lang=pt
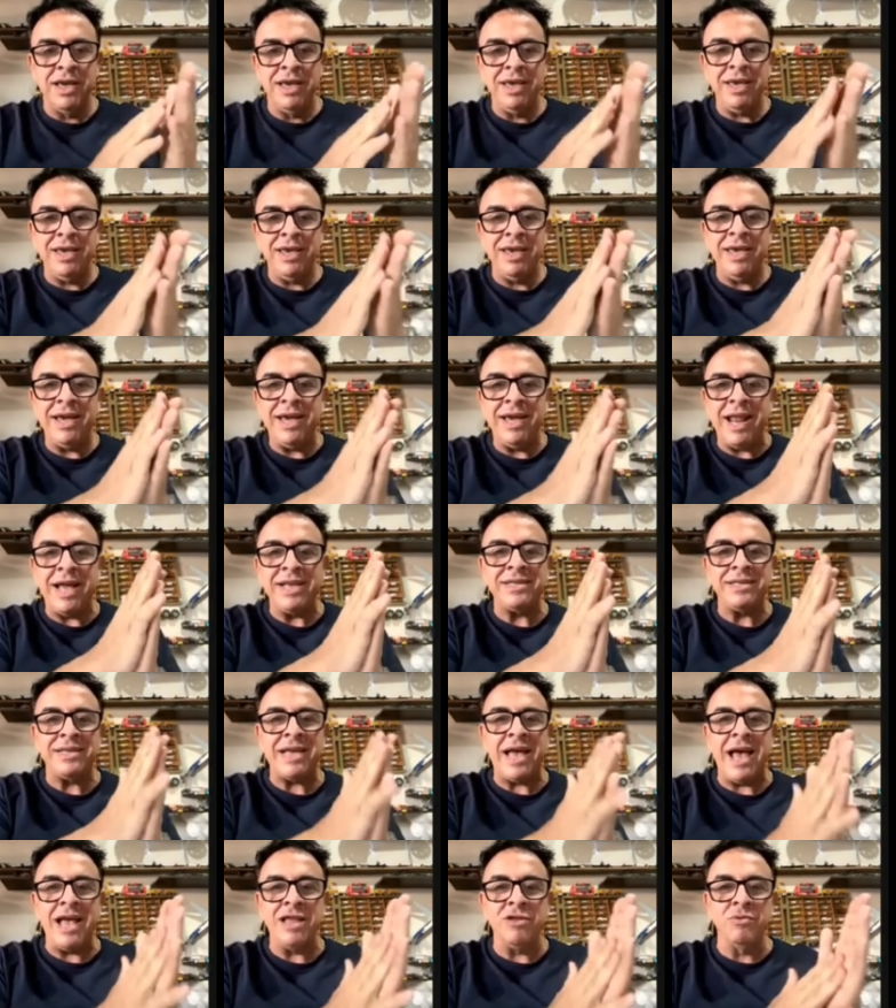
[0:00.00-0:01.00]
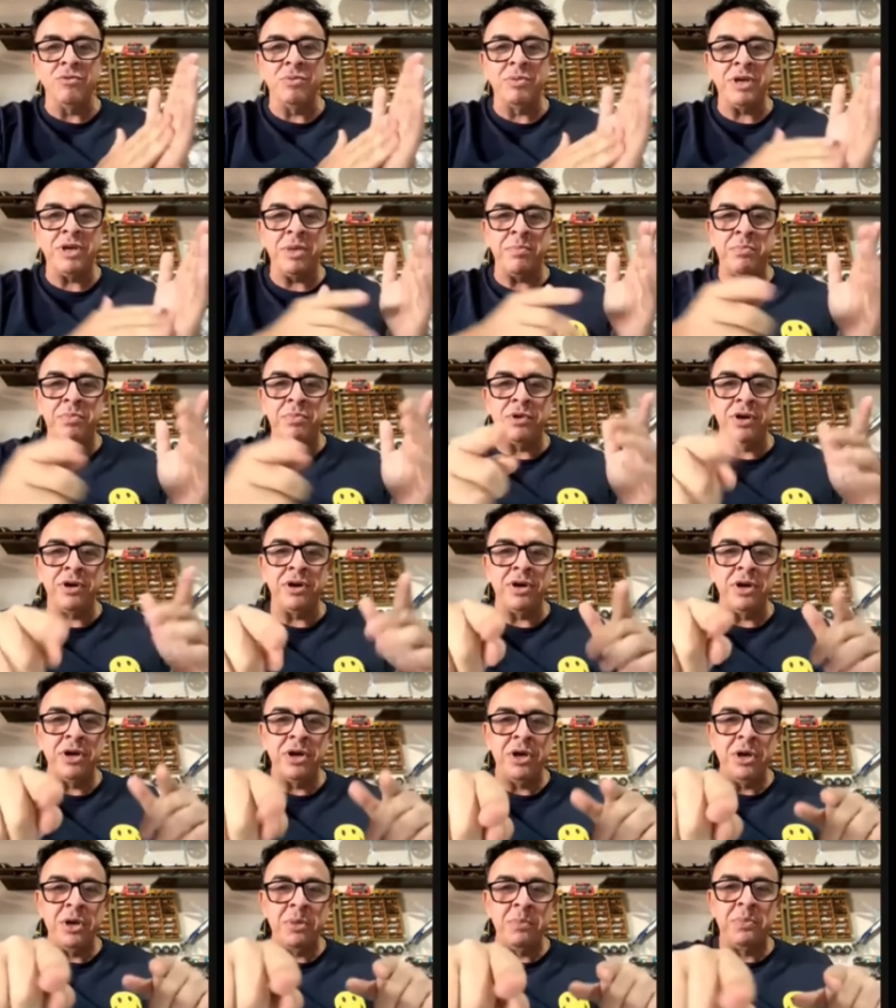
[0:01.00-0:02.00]
E é engraçado
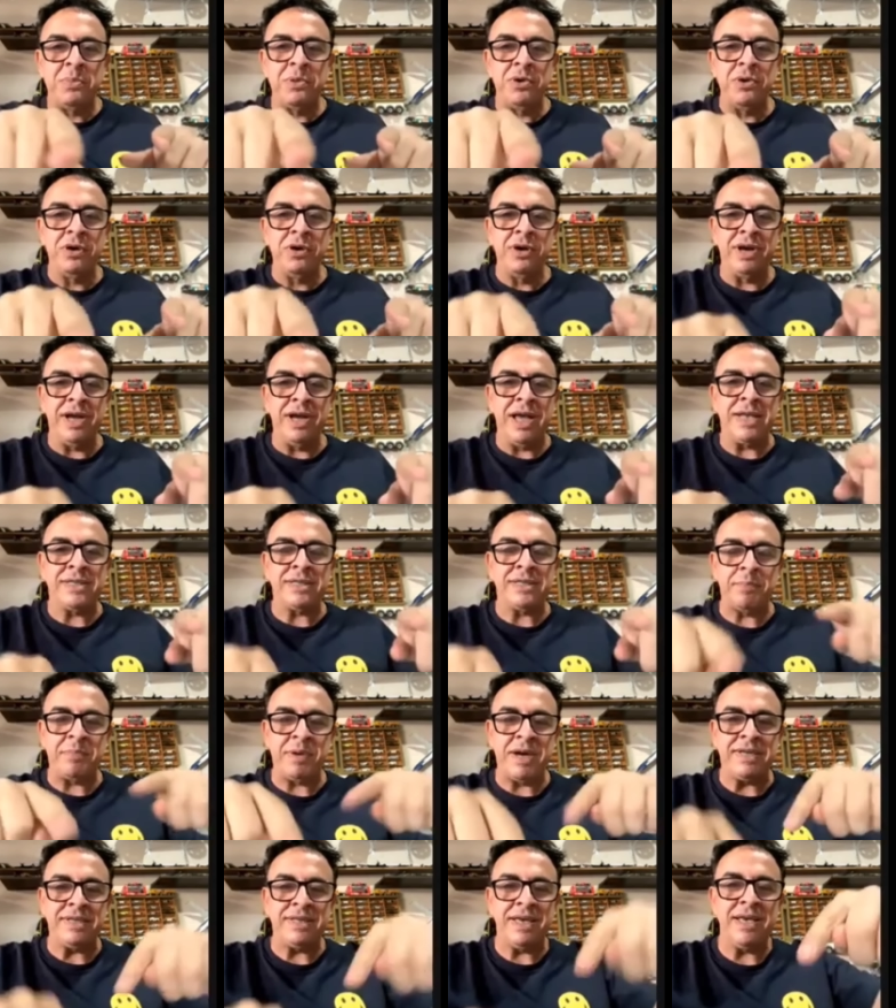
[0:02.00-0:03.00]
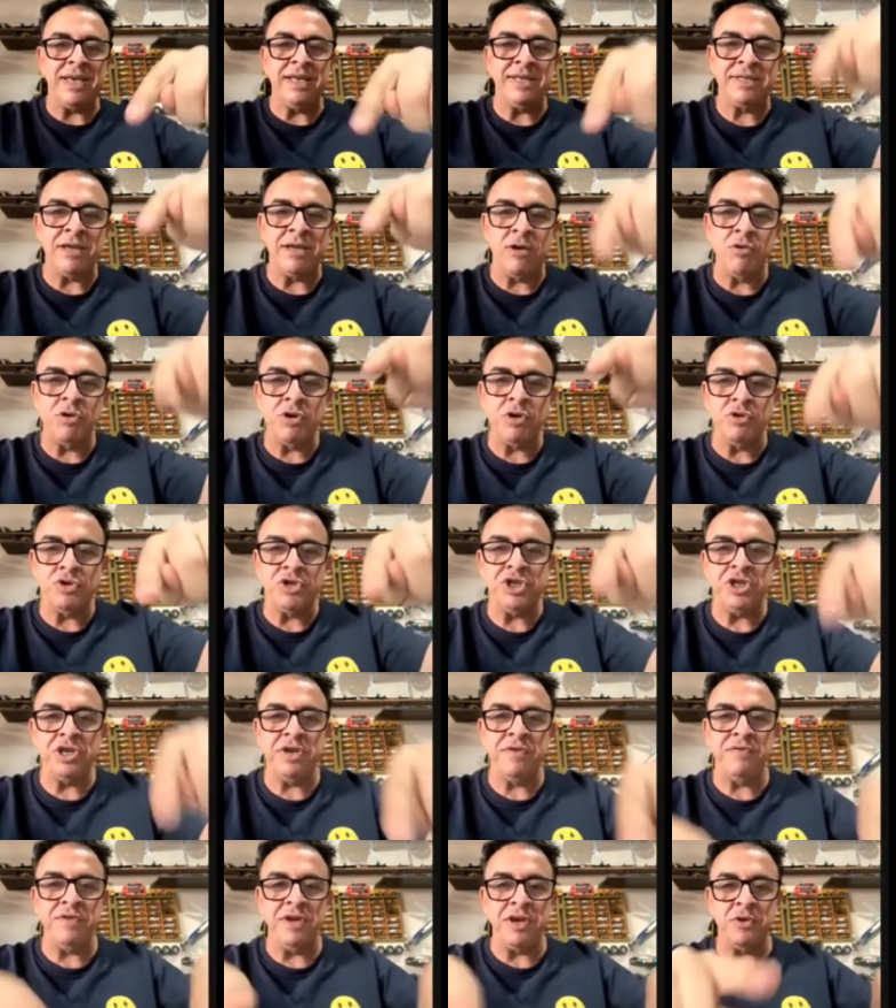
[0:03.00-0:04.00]
por, por essa perseguição
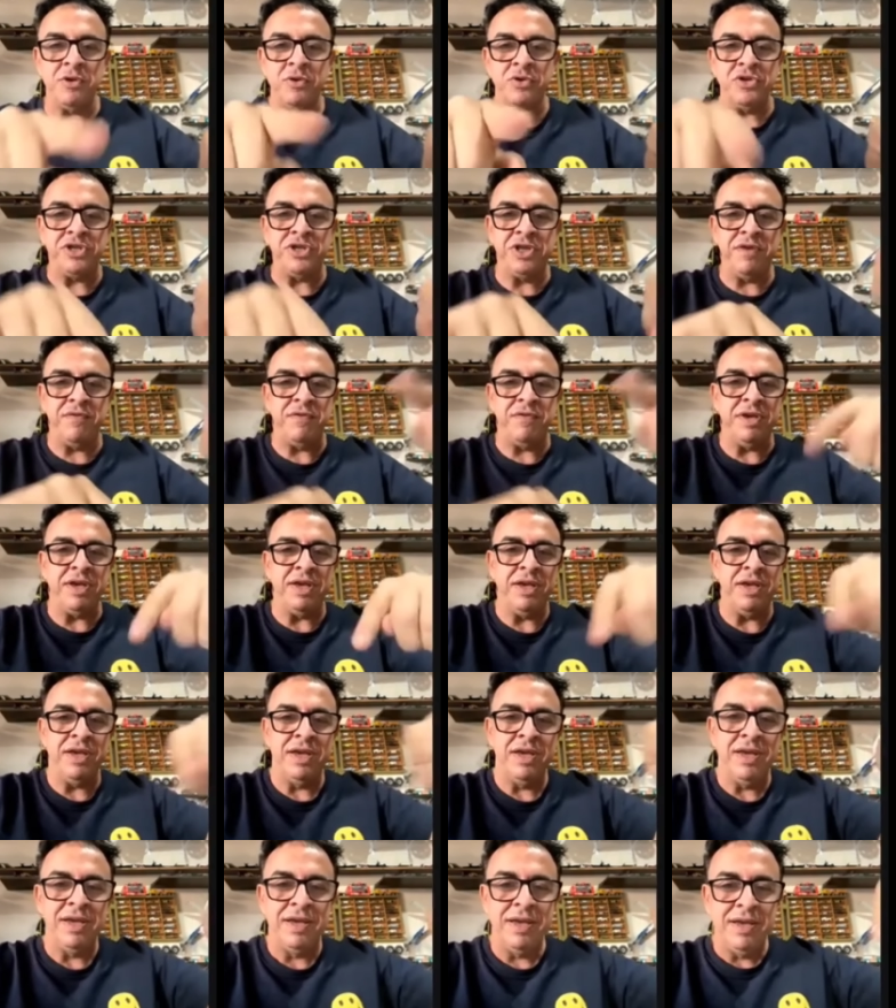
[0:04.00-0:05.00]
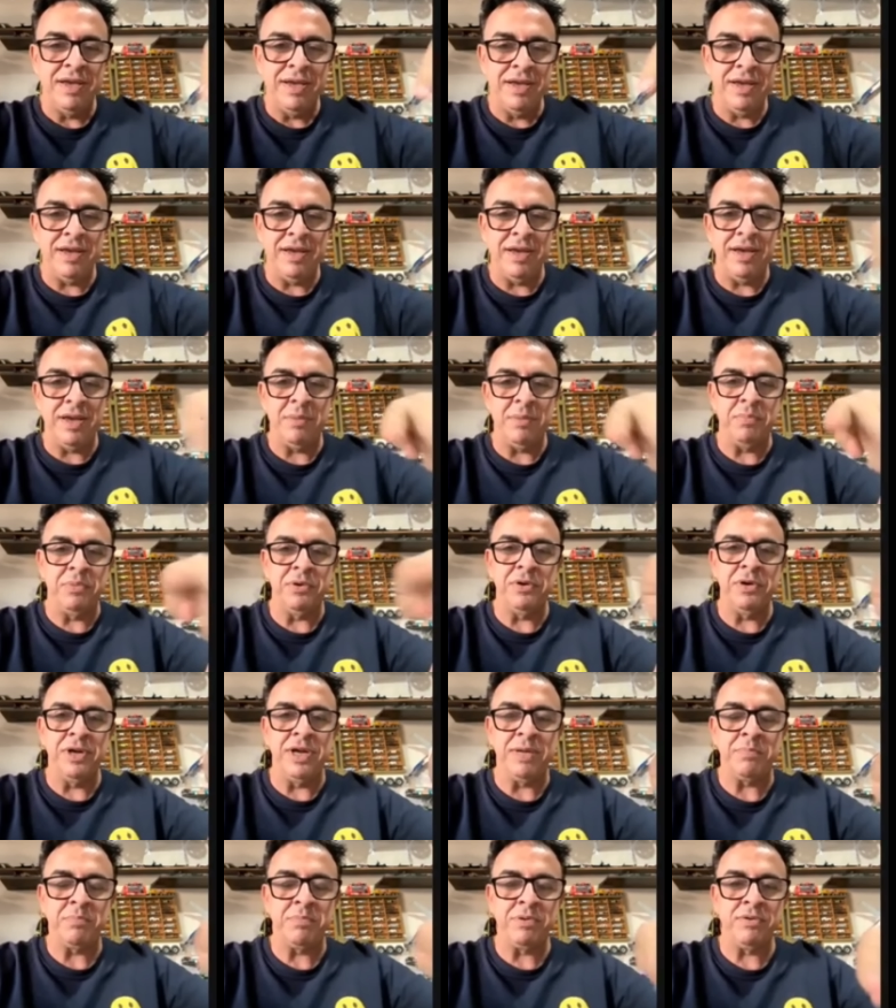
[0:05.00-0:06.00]
que tive é,
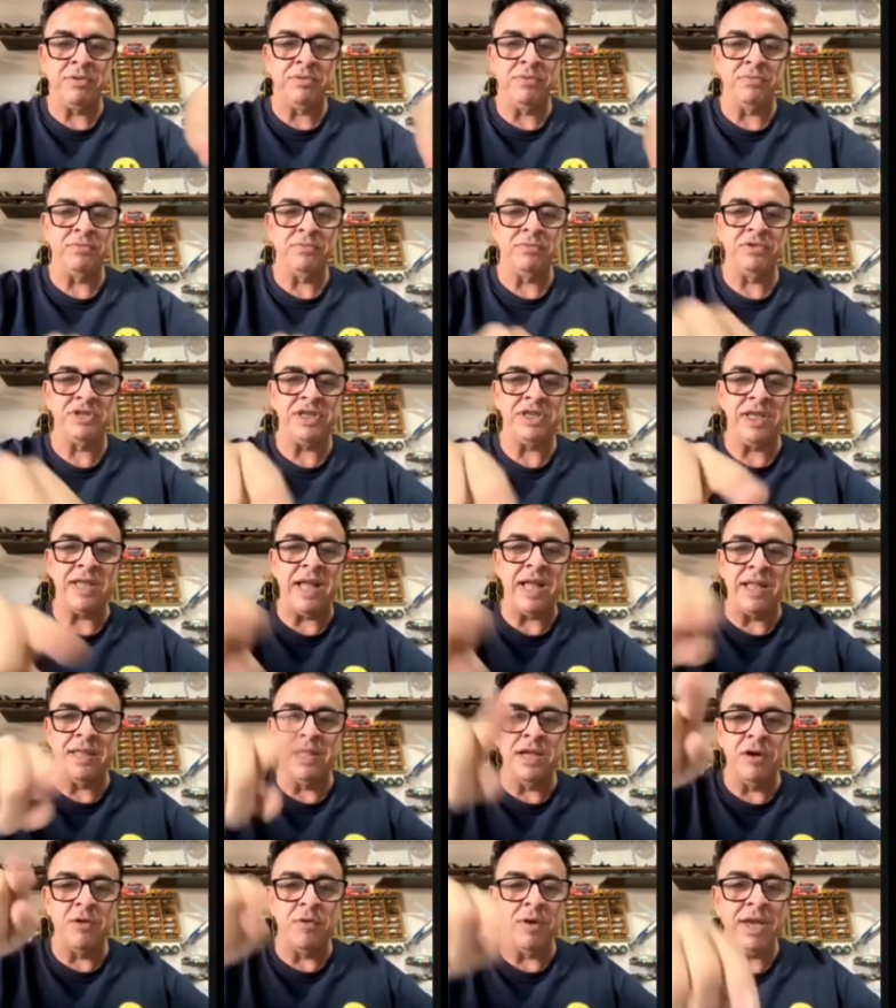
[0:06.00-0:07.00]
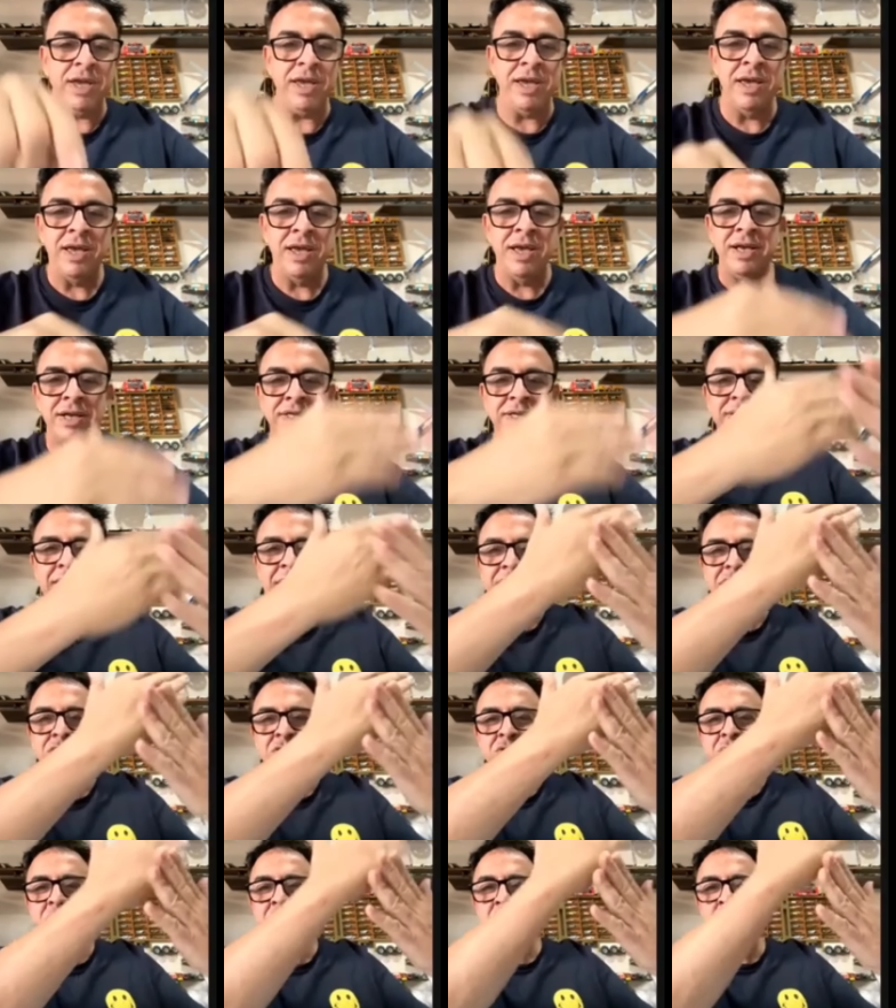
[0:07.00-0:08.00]
por, por um... Aí saiu um